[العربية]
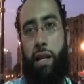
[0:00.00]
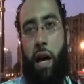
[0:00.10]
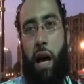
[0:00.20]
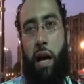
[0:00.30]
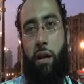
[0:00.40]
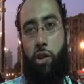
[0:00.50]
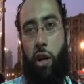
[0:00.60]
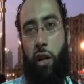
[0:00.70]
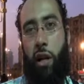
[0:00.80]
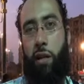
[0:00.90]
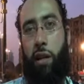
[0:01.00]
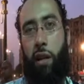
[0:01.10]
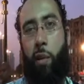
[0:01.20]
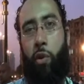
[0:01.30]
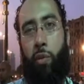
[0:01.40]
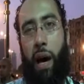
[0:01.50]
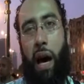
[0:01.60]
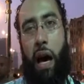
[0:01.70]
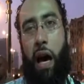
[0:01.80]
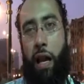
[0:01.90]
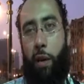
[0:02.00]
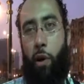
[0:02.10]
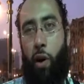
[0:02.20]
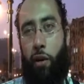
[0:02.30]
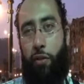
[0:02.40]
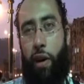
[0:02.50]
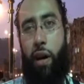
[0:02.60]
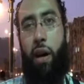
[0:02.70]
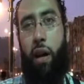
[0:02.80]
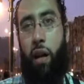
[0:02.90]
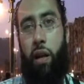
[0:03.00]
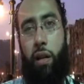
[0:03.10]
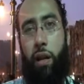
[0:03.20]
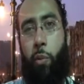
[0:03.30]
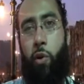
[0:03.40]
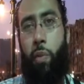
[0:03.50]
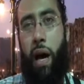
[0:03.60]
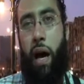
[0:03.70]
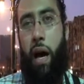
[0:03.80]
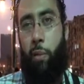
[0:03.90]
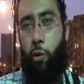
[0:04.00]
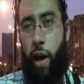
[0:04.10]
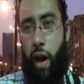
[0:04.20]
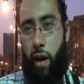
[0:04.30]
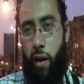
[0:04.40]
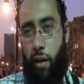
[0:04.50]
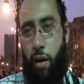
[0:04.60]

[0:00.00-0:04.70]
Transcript: نسعى ان شاء الله للتضامن مع نعمل وقفه للتضامن مع ابو يحيى